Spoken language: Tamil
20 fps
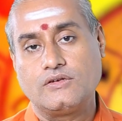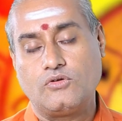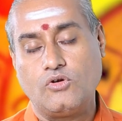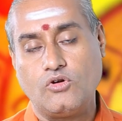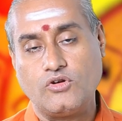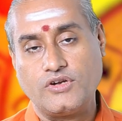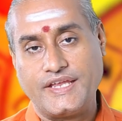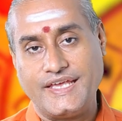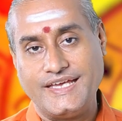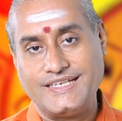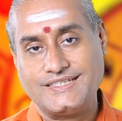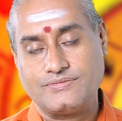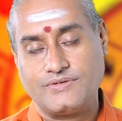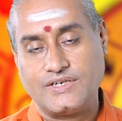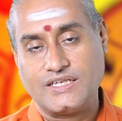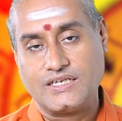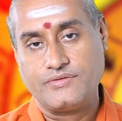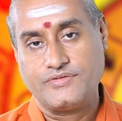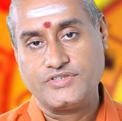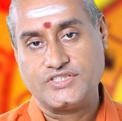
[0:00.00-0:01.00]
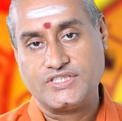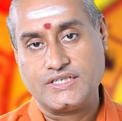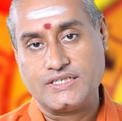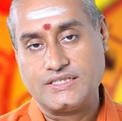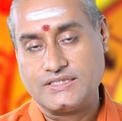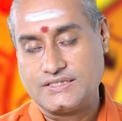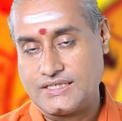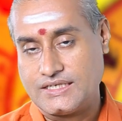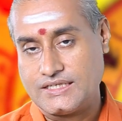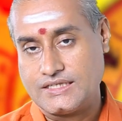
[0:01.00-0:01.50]
கோர்ட் கேஸ் வழக்கு
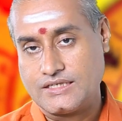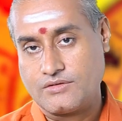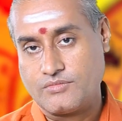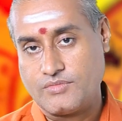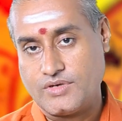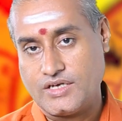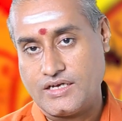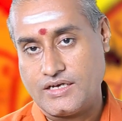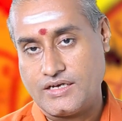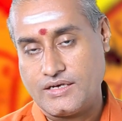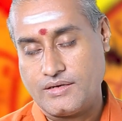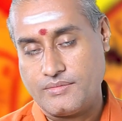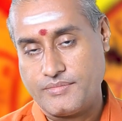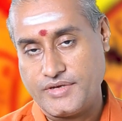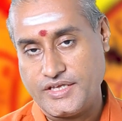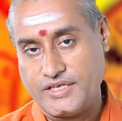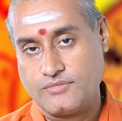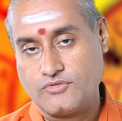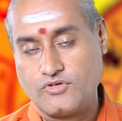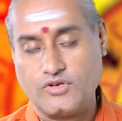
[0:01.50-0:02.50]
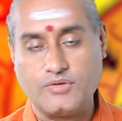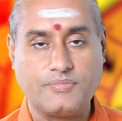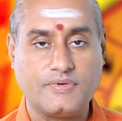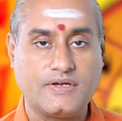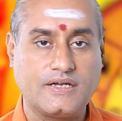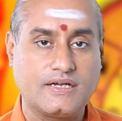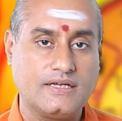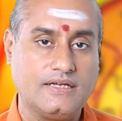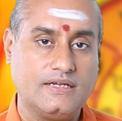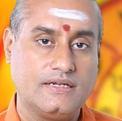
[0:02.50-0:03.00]
விஷயங்கள் சாதகமாக அமையும்
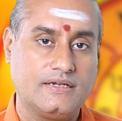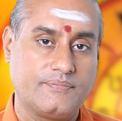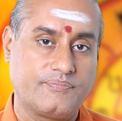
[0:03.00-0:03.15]
குறிப்பாக